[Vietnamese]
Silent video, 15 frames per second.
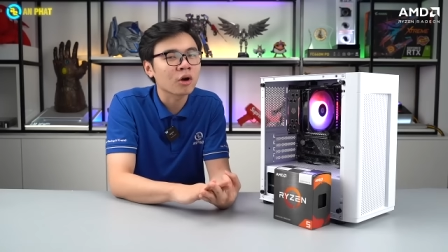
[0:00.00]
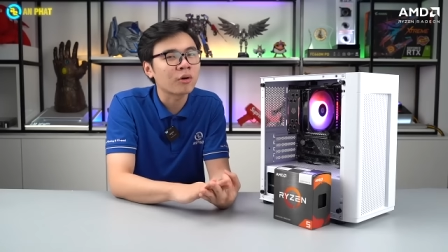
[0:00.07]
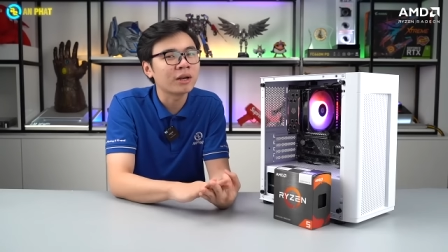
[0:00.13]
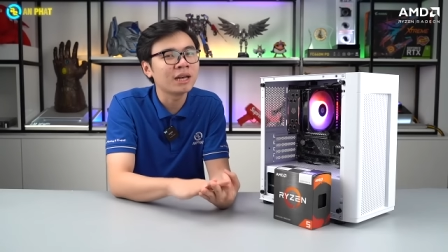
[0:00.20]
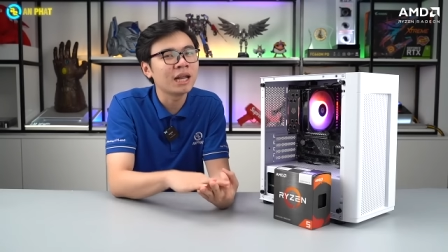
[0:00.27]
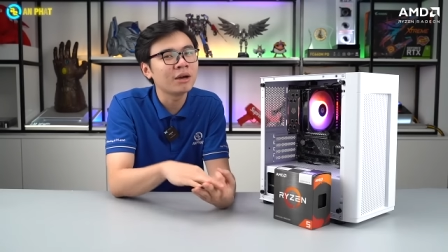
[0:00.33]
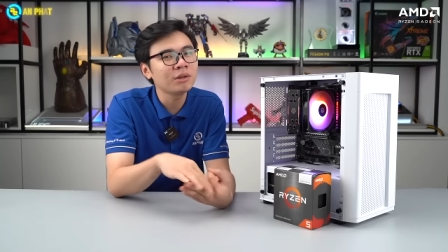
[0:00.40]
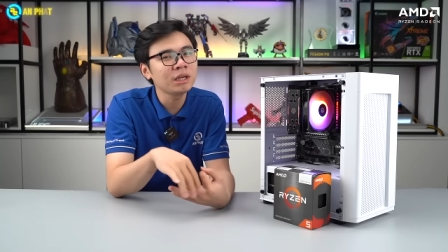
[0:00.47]

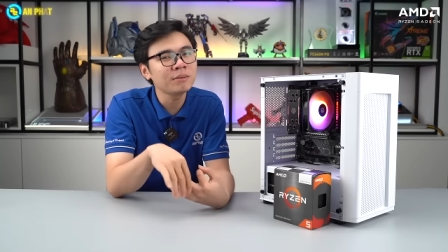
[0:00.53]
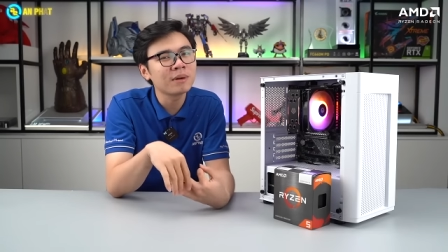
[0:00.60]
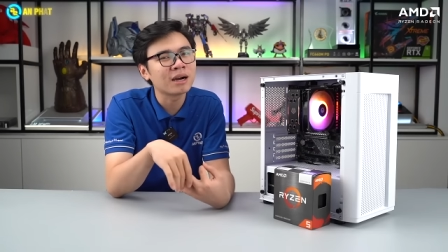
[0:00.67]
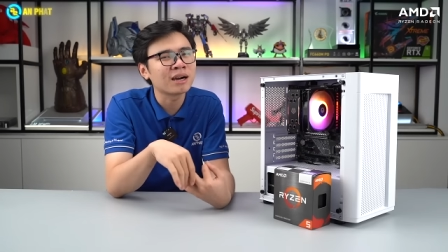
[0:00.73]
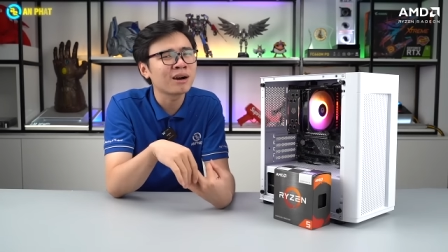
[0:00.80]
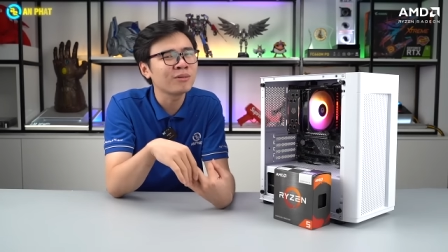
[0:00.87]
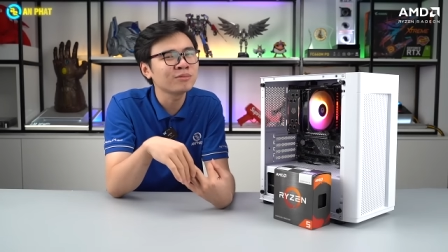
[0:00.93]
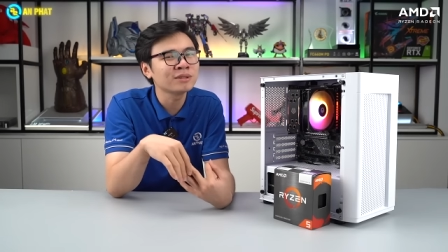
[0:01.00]
Còn nếu như mà
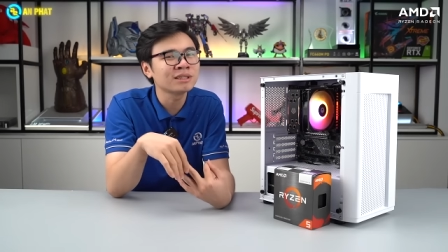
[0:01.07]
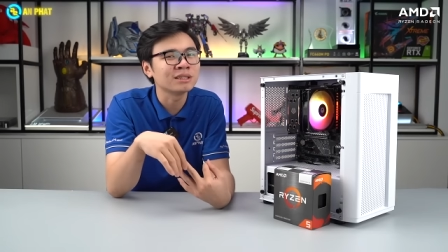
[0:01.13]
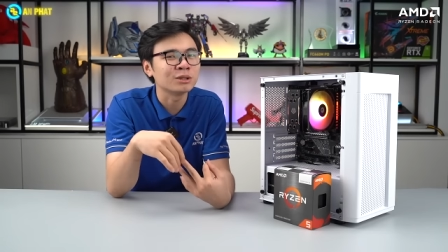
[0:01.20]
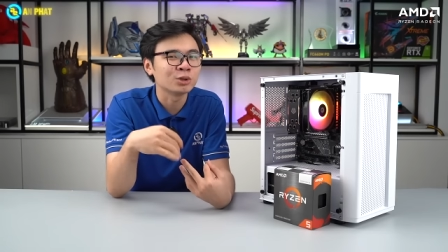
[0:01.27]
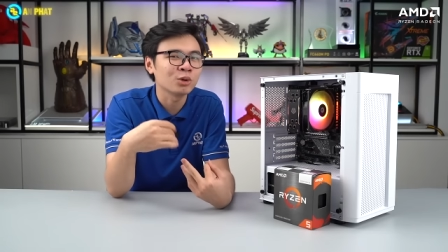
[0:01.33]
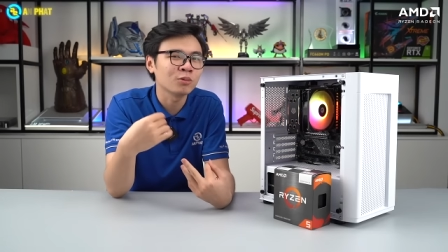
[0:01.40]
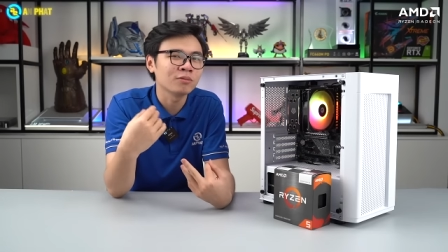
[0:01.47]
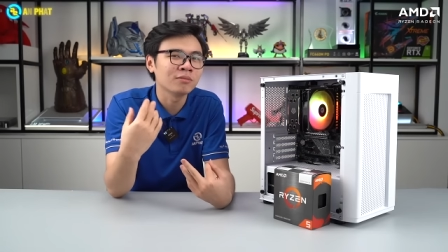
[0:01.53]
không sử
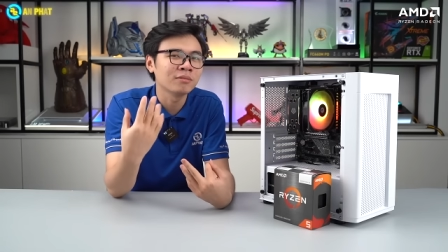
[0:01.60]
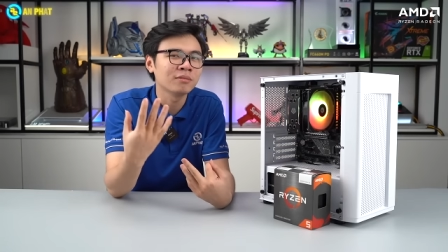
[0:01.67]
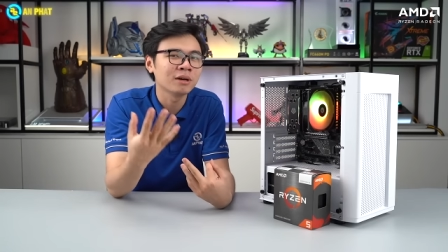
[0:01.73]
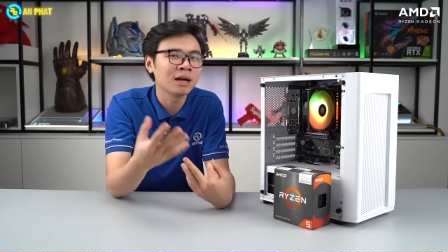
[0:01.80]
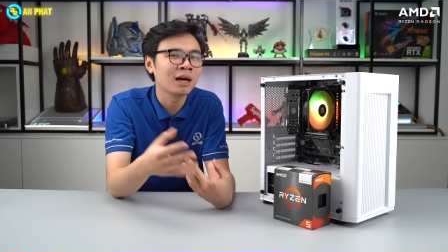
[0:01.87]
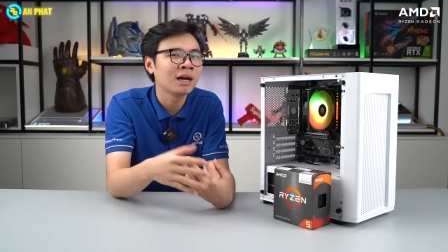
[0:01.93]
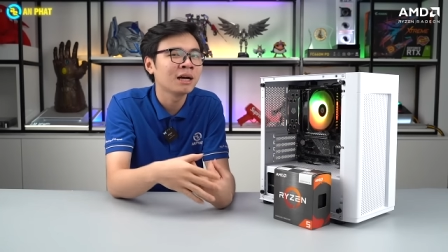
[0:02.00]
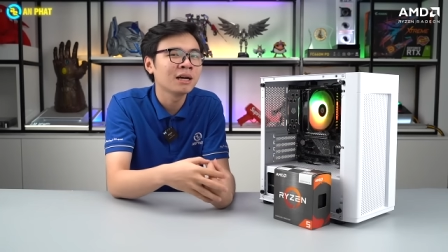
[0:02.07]
dụng
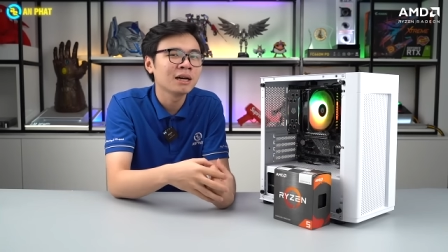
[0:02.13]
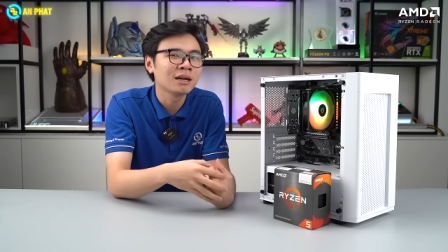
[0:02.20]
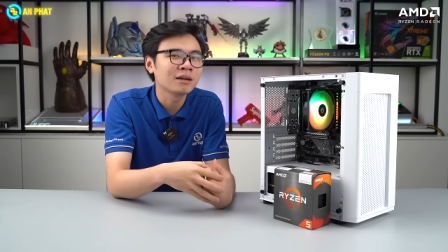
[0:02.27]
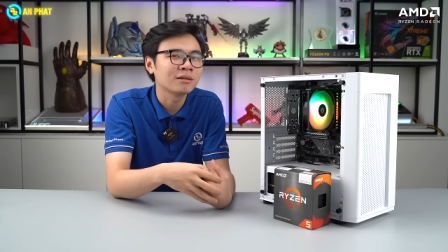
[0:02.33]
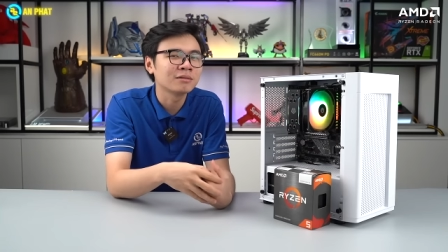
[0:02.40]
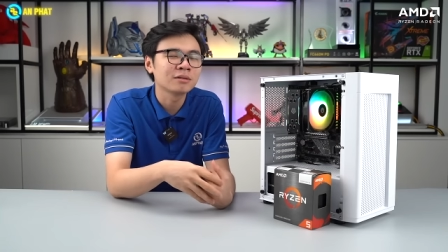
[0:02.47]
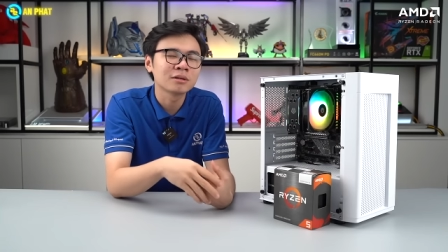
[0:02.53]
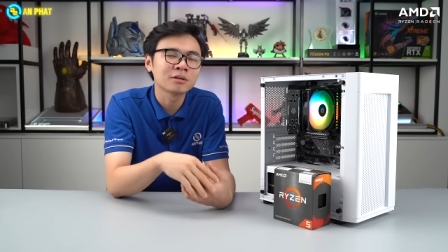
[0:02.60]

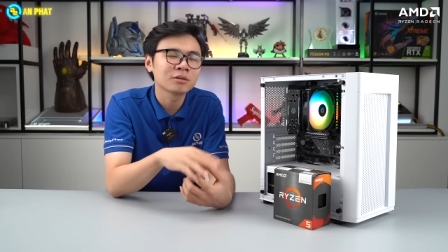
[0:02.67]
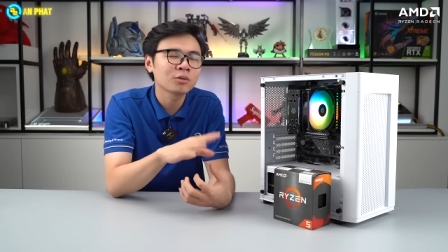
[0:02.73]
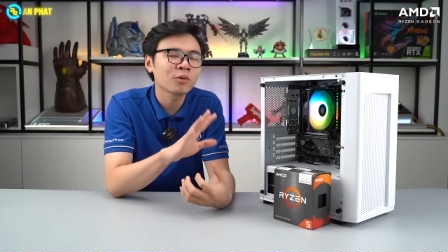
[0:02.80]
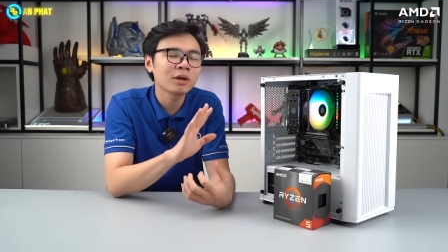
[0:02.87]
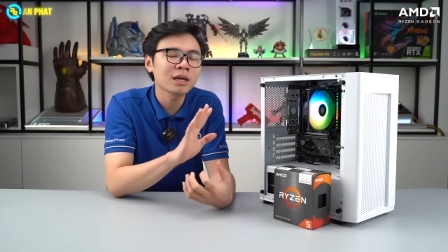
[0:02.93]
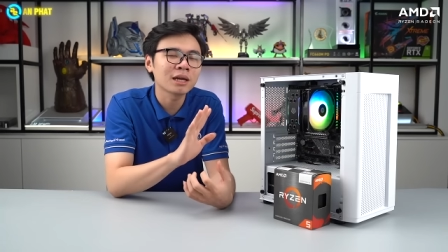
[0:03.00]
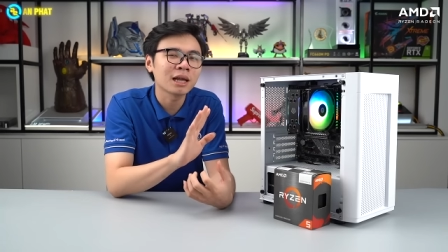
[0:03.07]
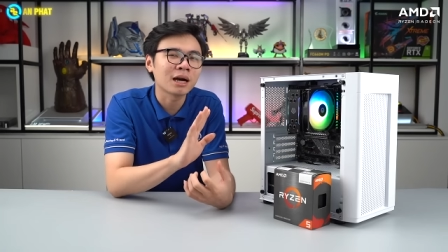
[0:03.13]

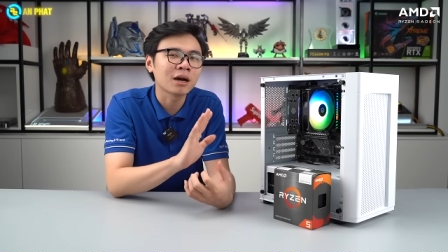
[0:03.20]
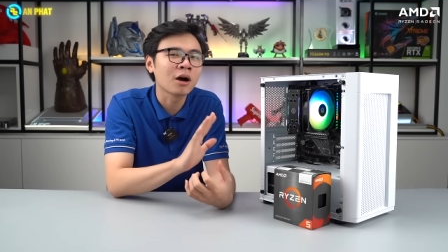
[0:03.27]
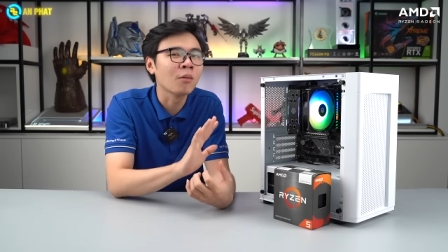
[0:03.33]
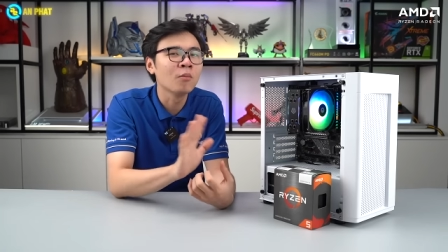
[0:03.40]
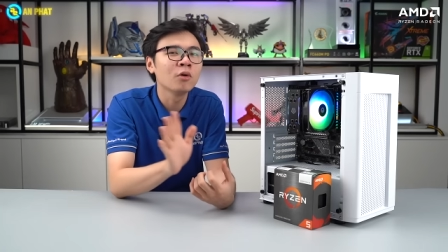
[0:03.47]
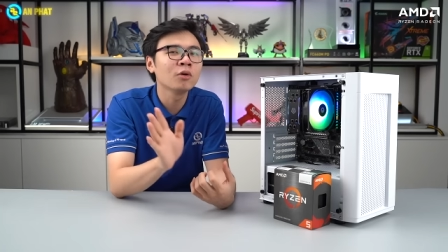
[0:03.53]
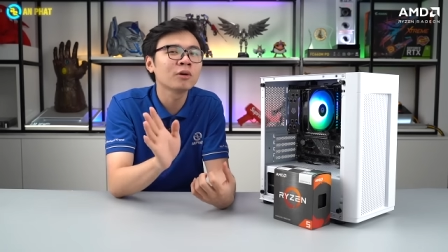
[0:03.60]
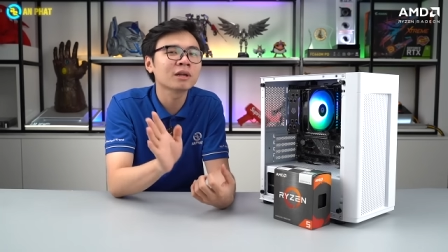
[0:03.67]
quyết định là
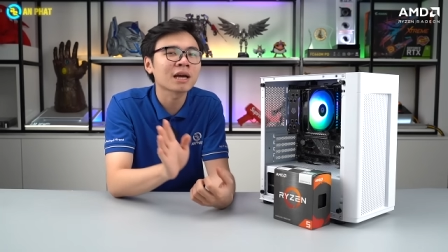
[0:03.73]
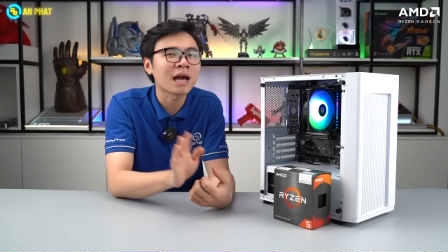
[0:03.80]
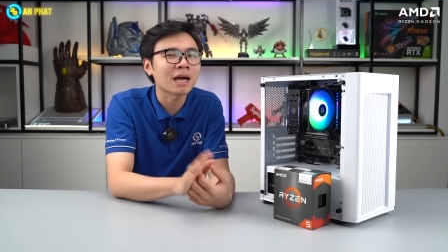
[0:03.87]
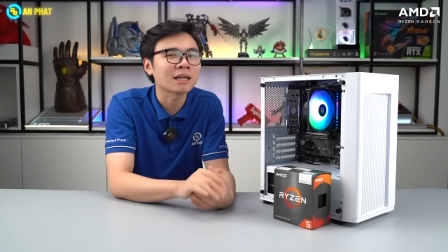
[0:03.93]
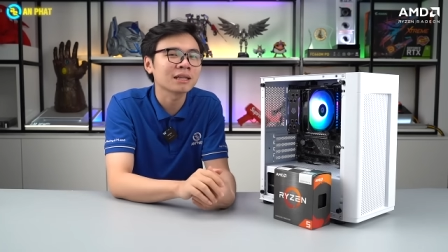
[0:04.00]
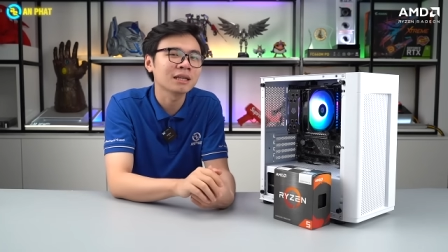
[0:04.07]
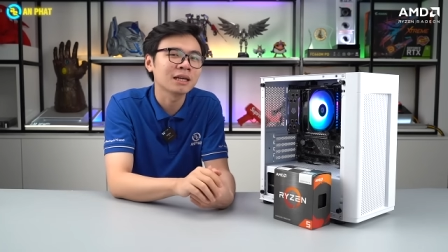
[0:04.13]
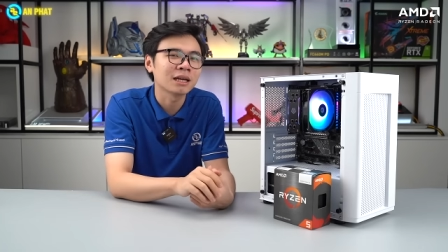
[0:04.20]
không mua luôn cạc
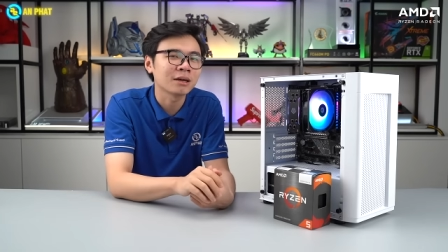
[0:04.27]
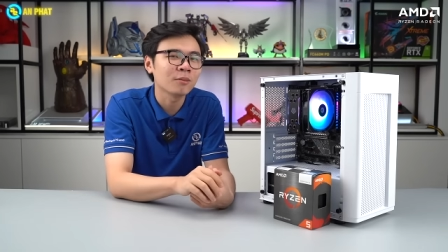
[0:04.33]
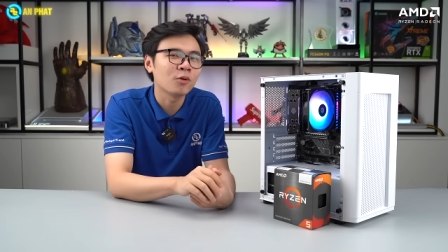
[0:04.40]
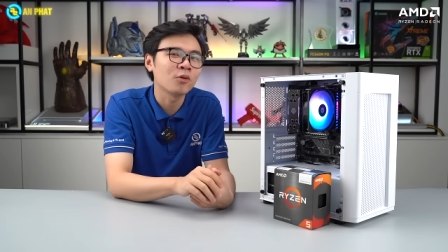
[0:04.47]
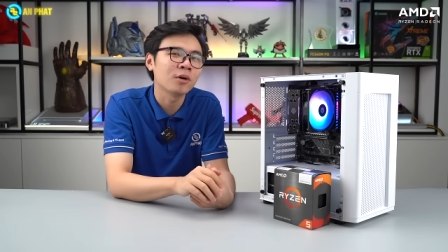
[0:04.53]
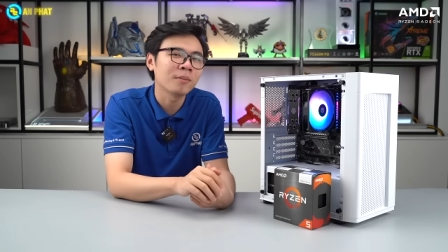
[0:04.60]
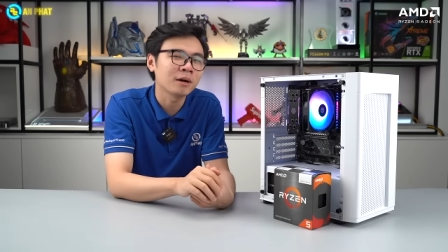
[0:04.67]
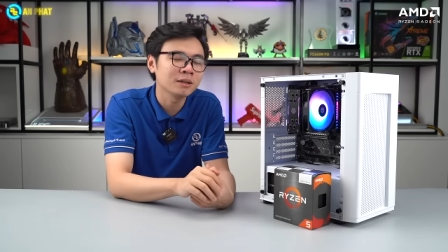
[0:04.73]
thì bộ
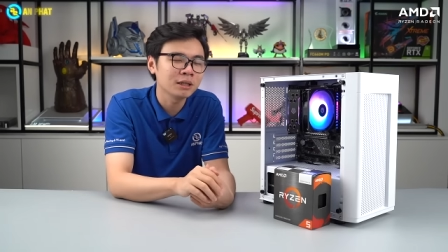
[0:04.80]
nguồn bao